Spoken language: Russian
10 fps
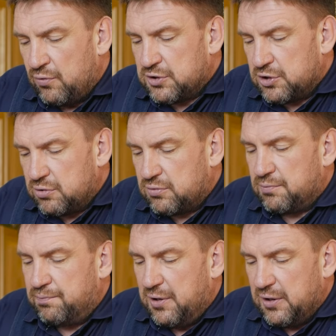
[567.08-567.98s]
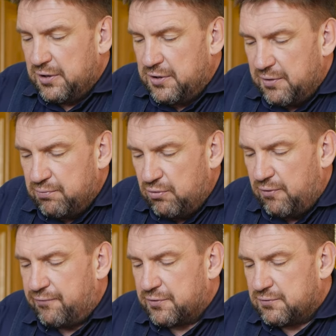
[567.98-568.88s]
Но вот за счет вот белых
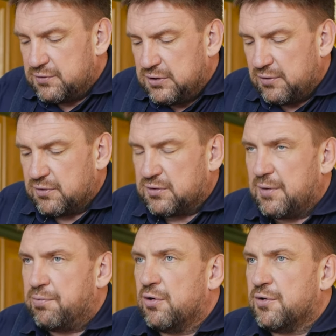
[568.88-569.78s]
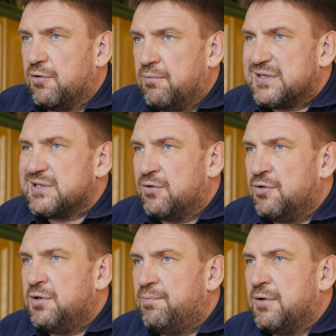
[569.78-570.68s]
грибов, вот всех вот топленого масла,
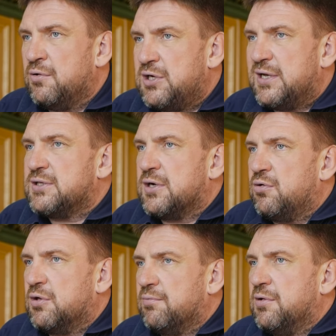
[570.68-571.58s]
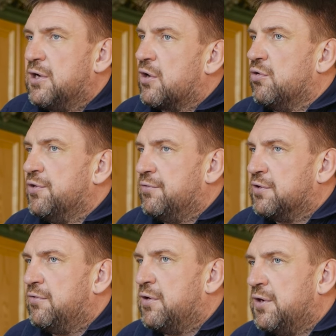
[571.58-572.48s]
он получается какой-то благородный. Вот,
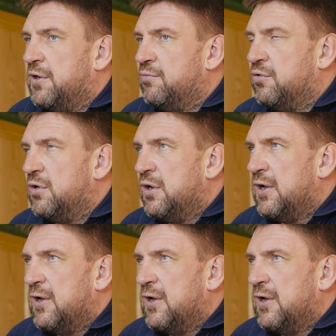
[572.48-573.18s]
наверное, ему,